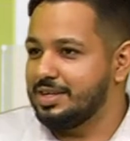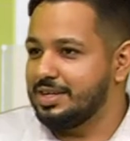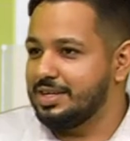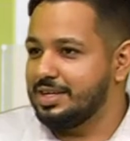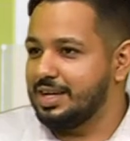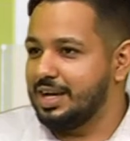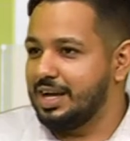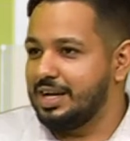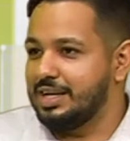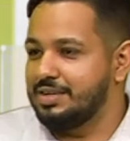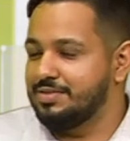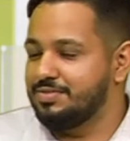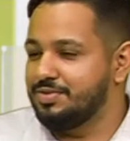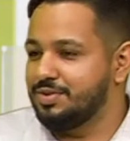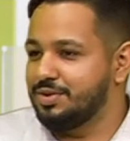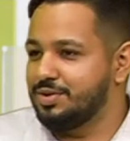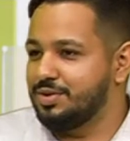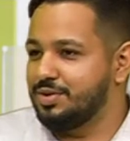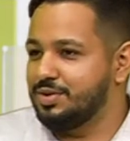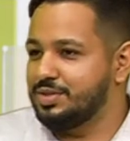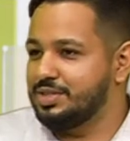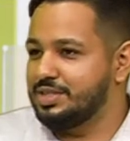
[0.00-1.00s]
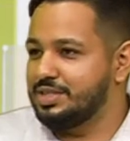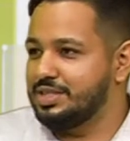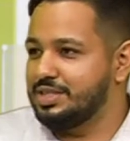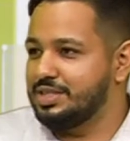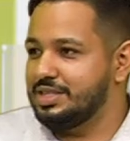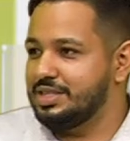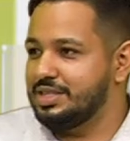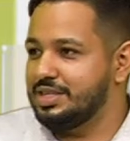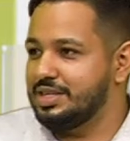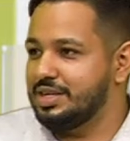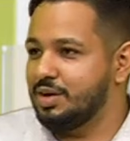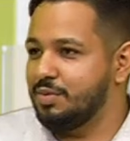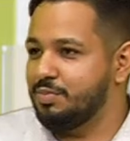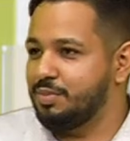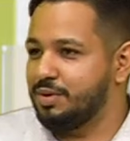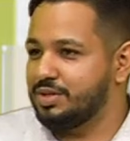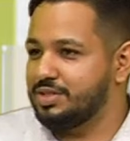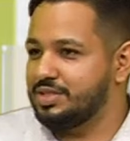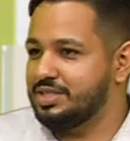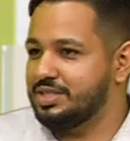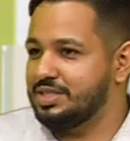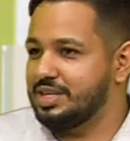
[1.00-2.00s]
E ali foi onde eu
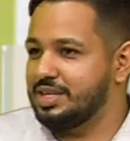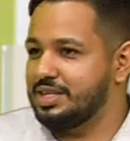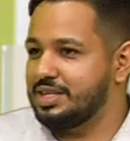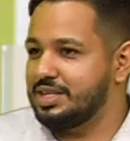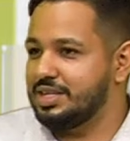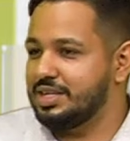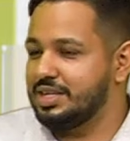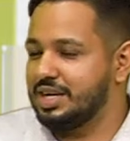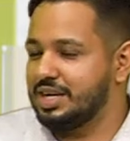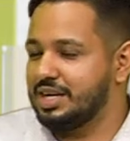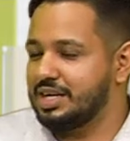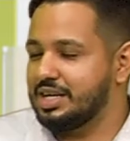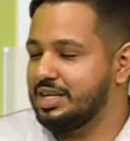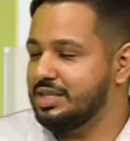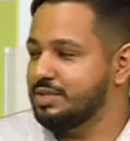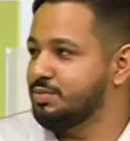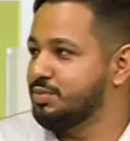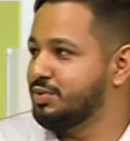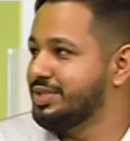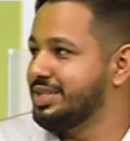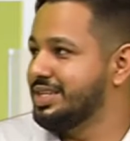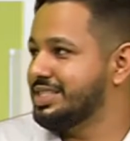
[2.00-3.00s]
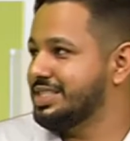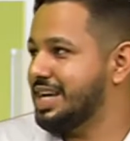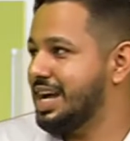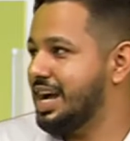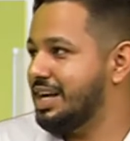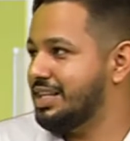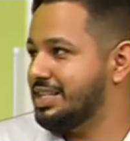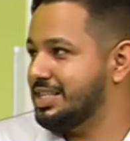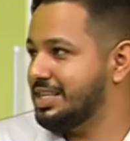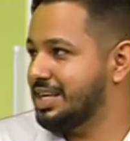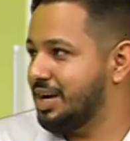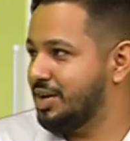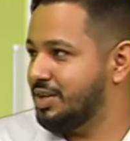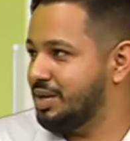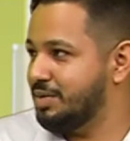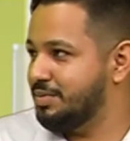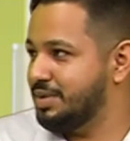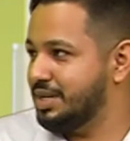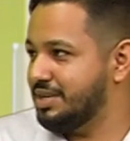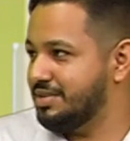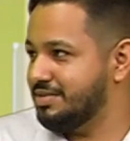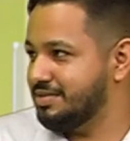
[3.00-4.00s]
posso dizer que a grande mudança radical na
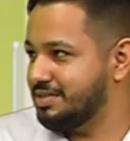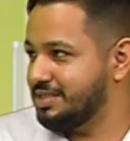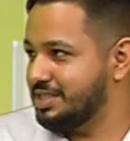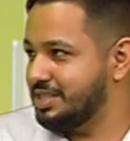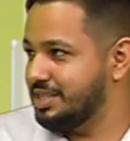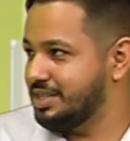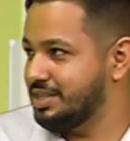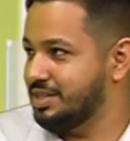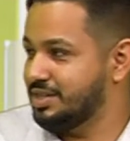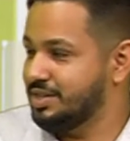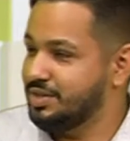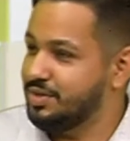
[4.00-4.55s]
minha vida,